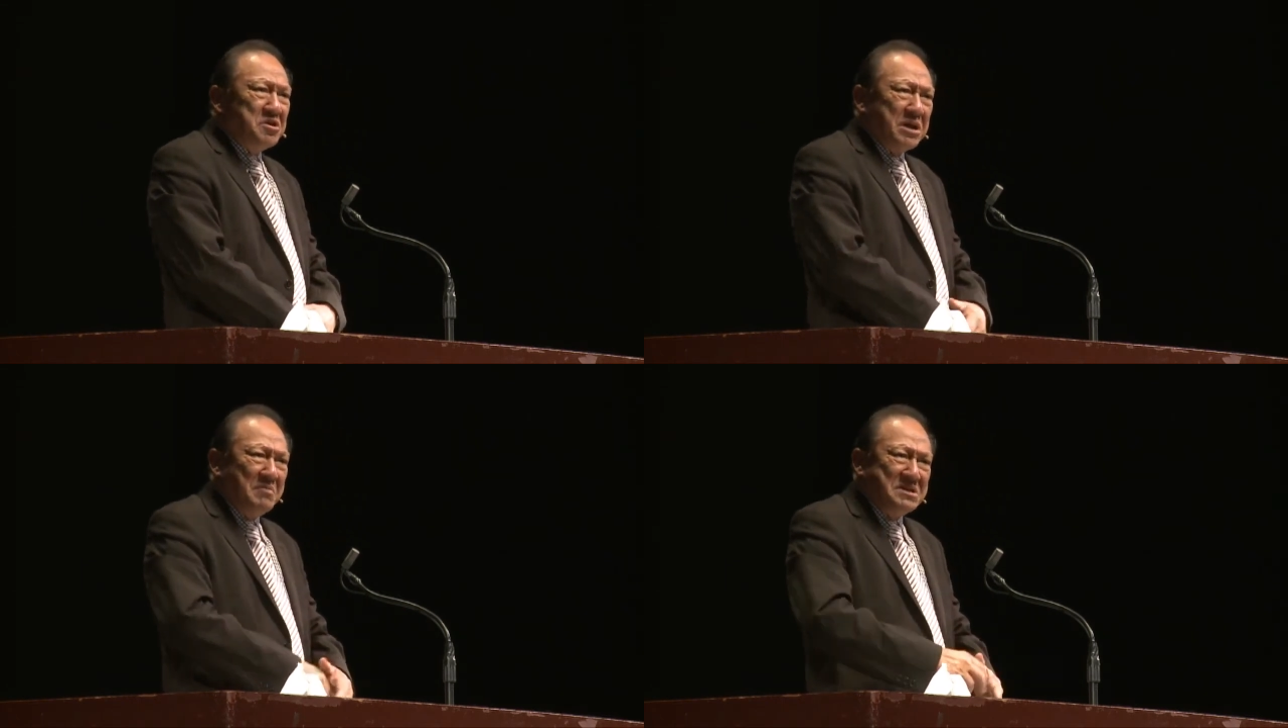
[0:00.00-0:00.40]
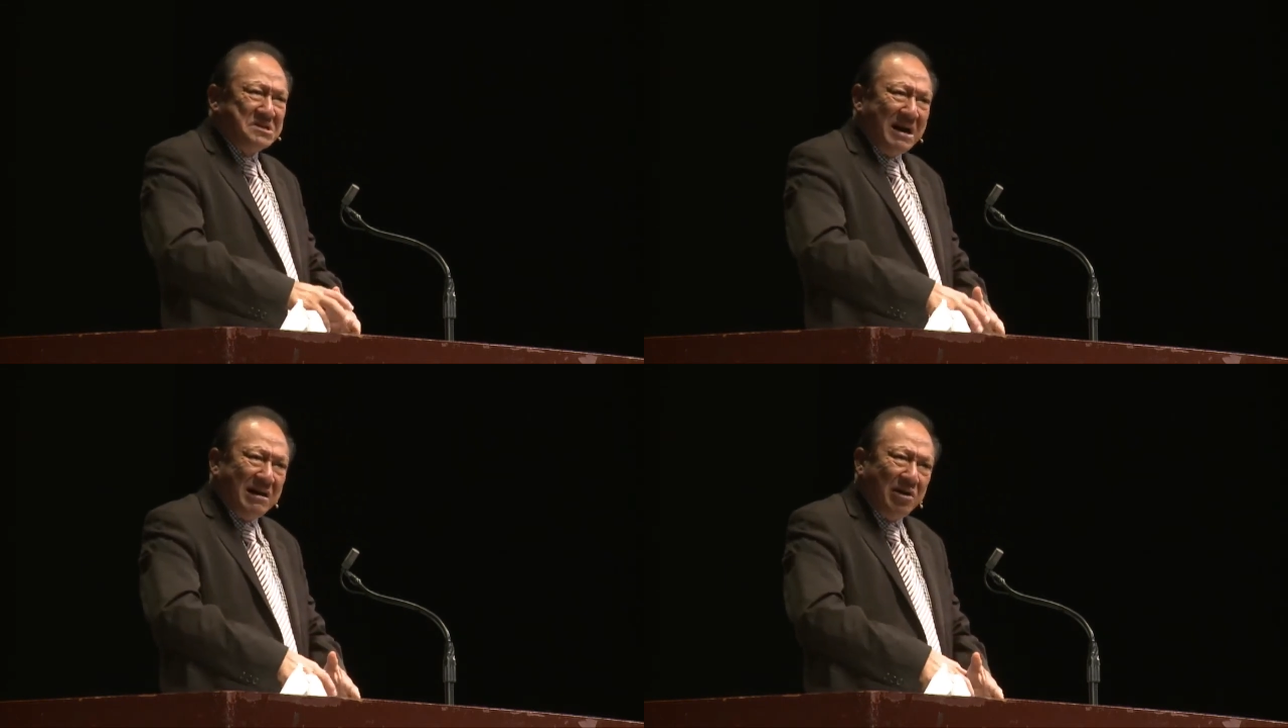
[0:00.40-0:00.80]
所以他们
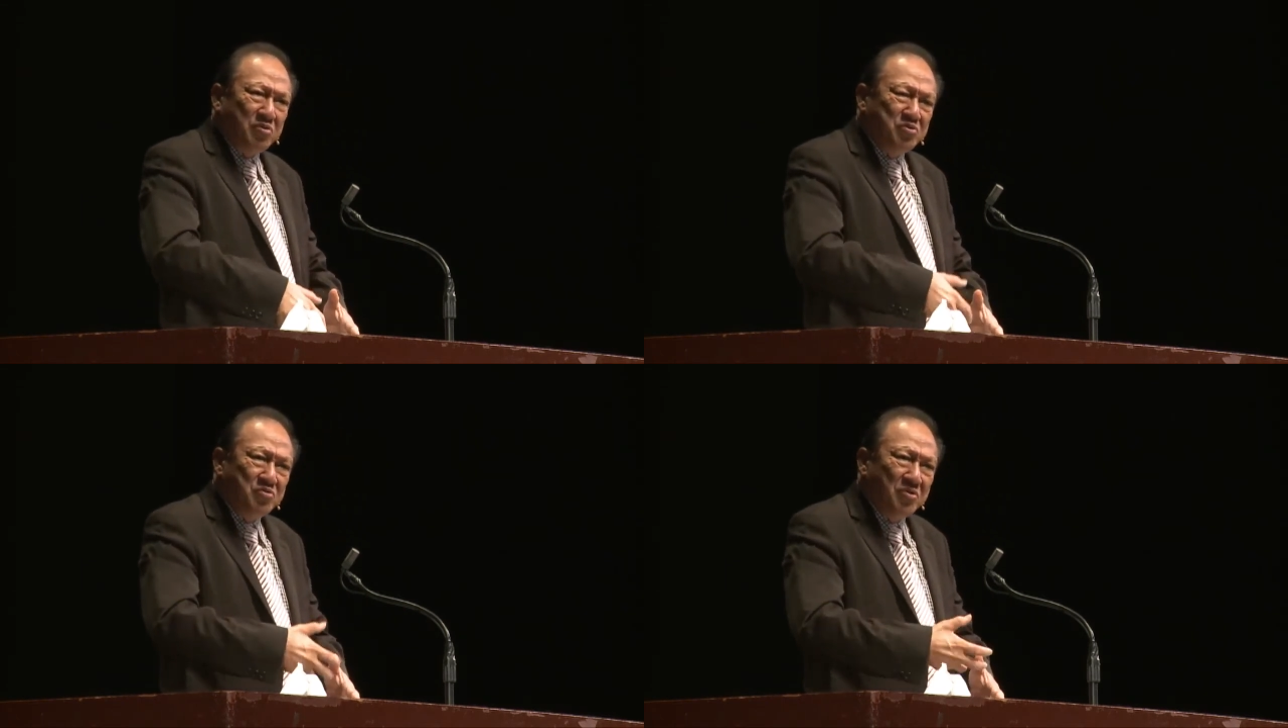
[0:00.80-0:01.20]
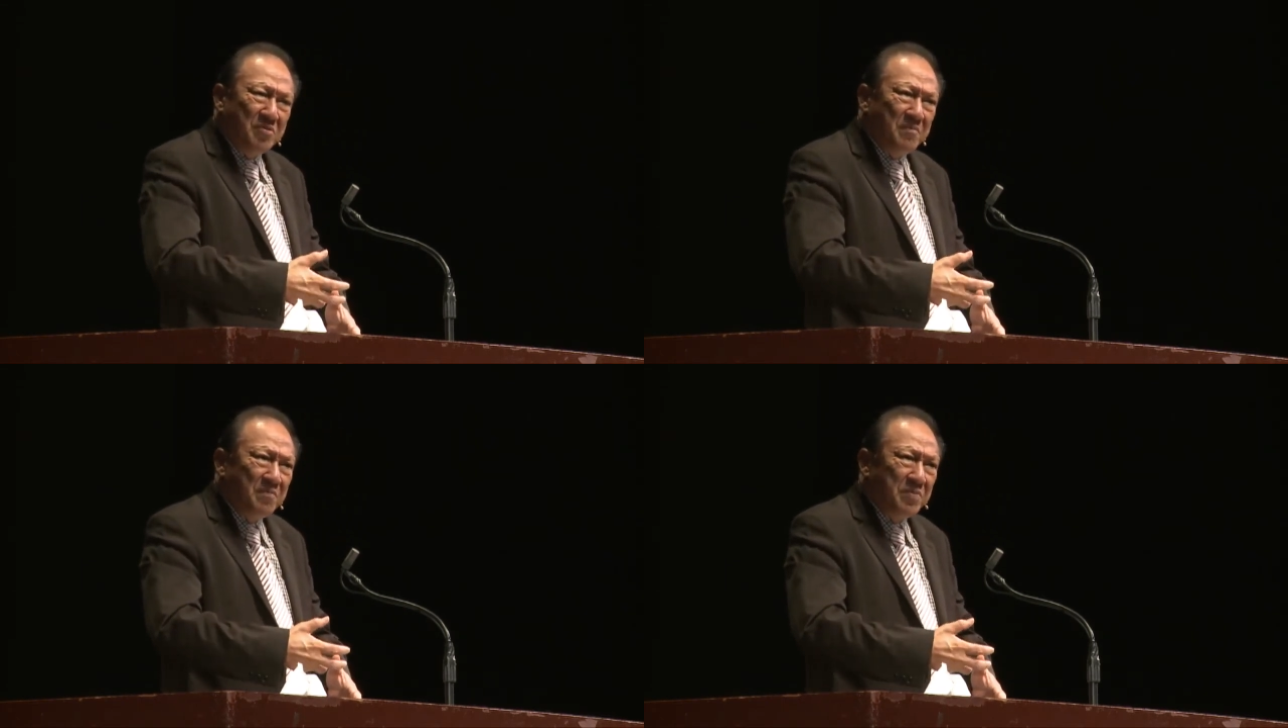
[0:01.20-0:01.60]
查考旧
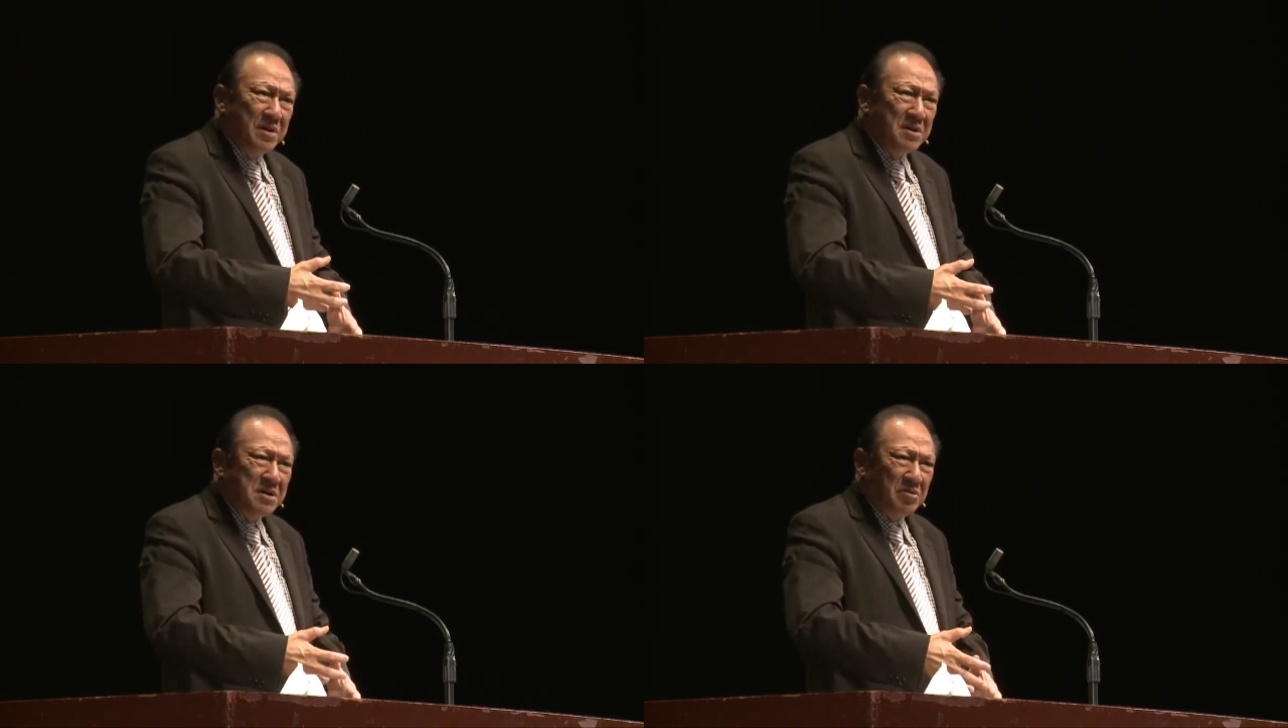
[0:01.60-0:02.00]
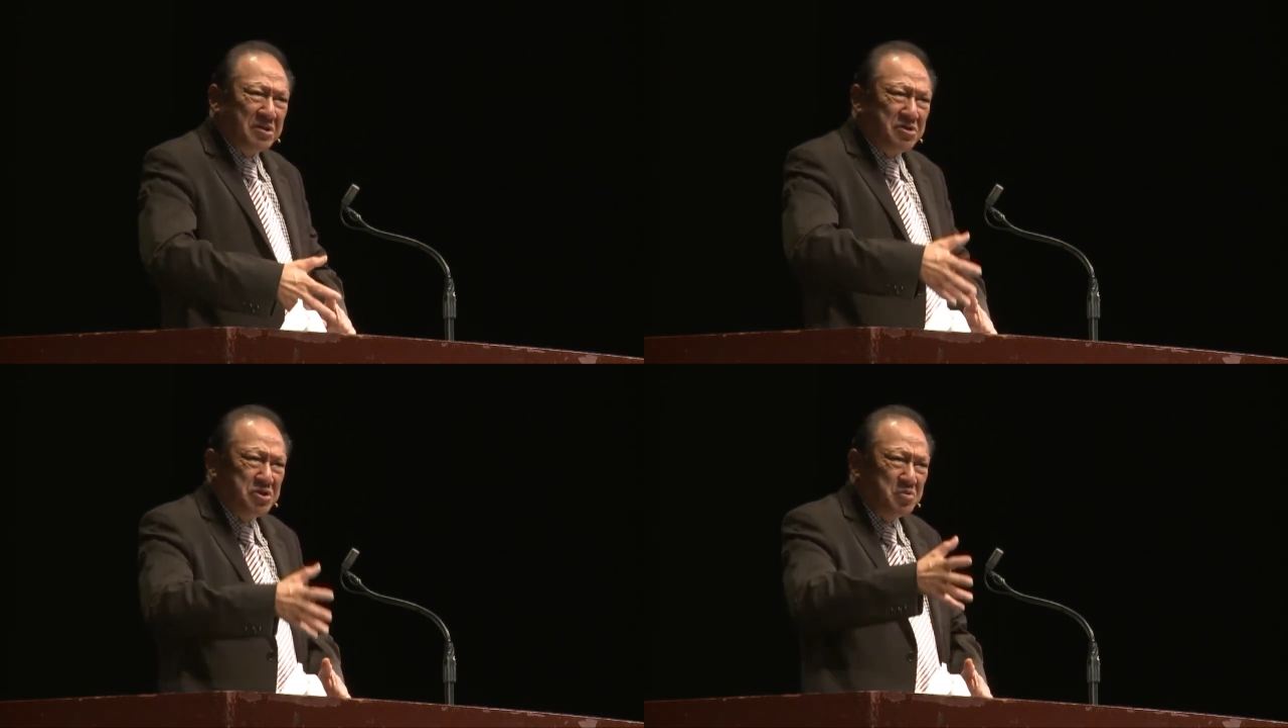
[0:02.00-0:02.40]
约，
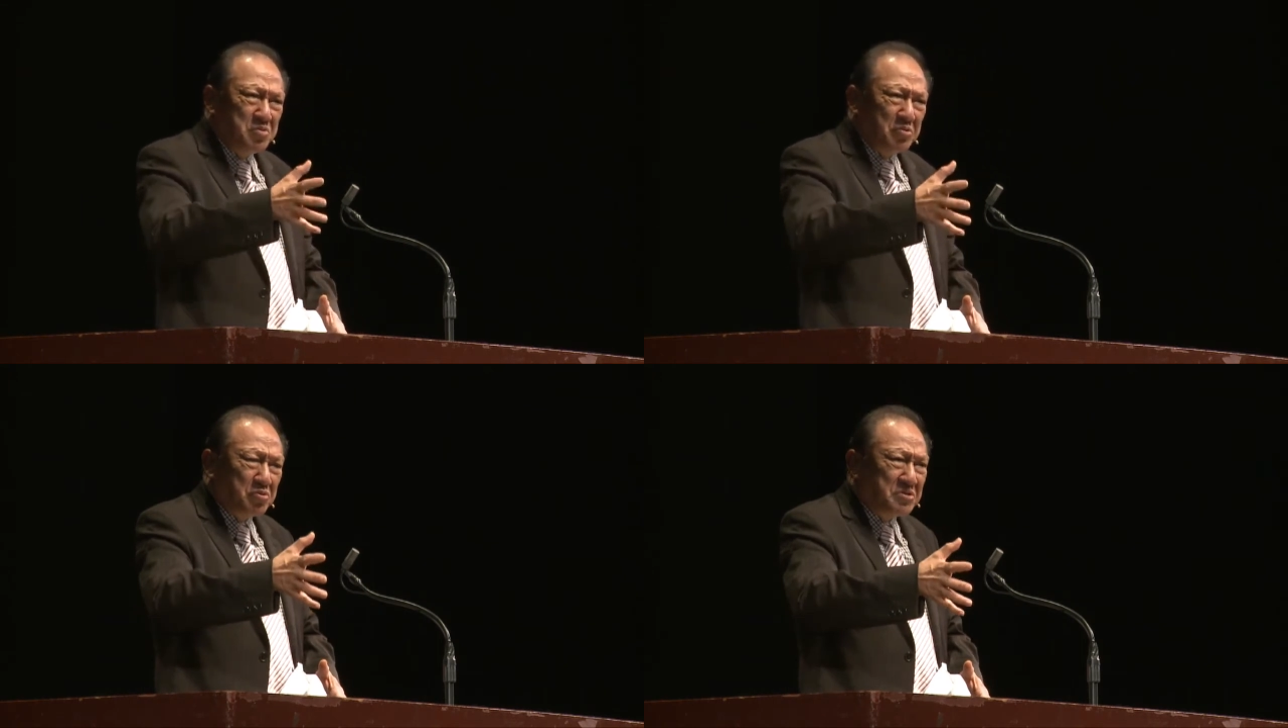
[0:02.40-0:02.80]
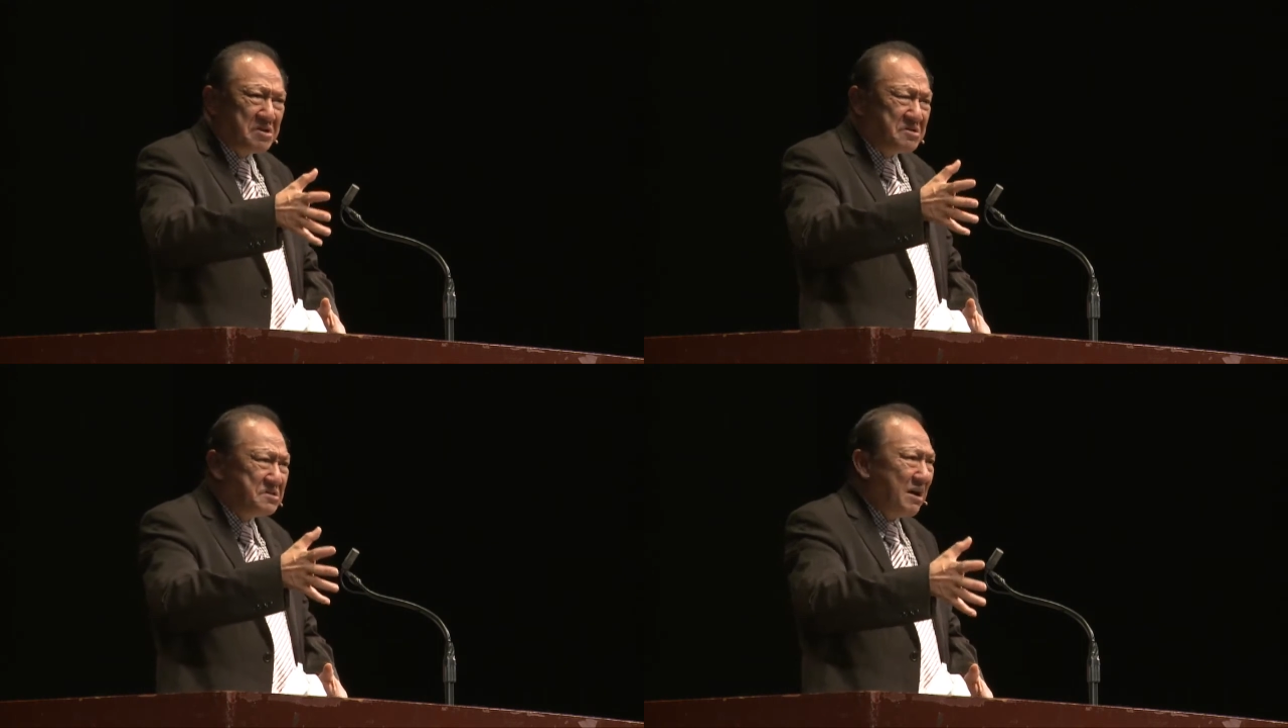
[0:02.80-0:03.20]
要在旧约
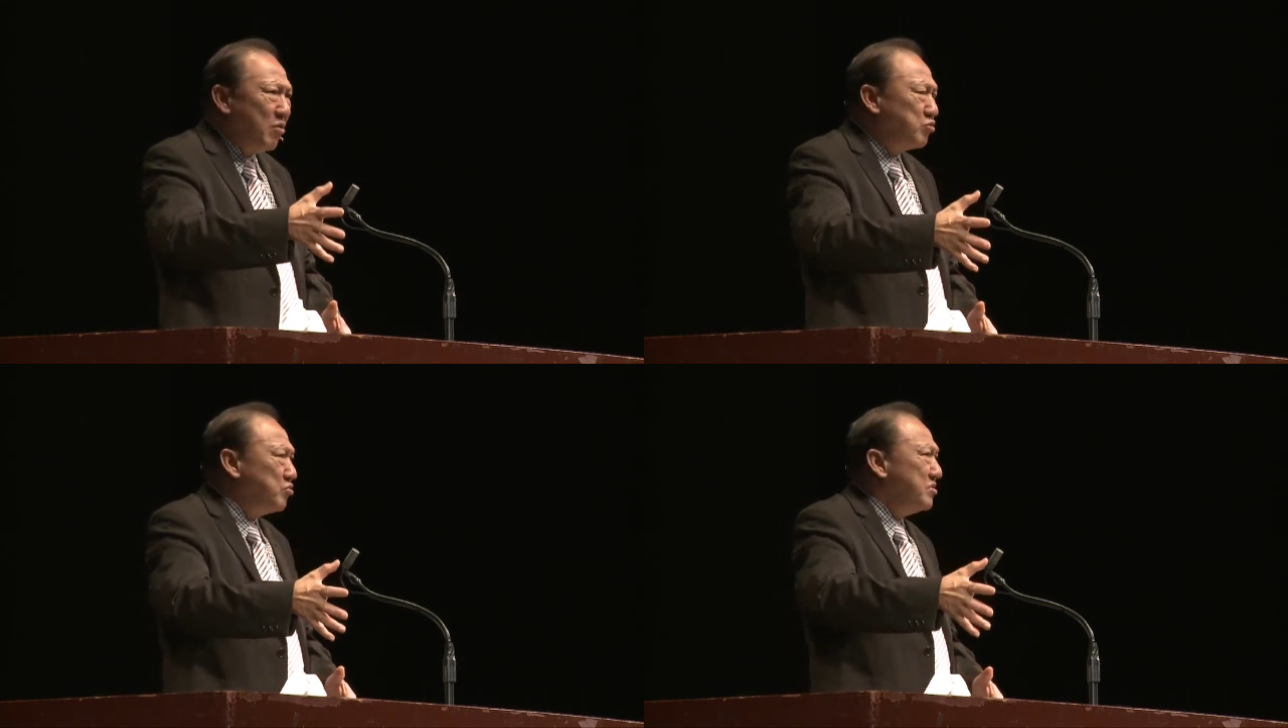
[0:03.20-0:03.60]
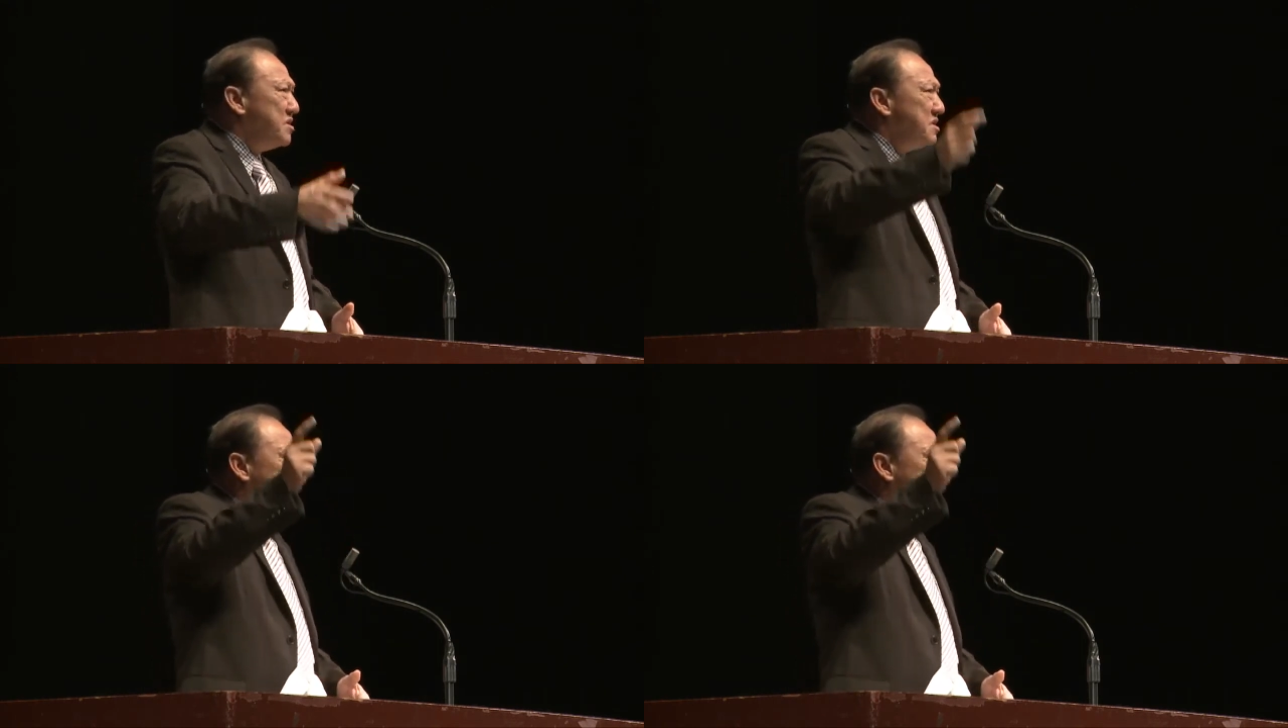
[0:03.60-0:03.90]
中间找出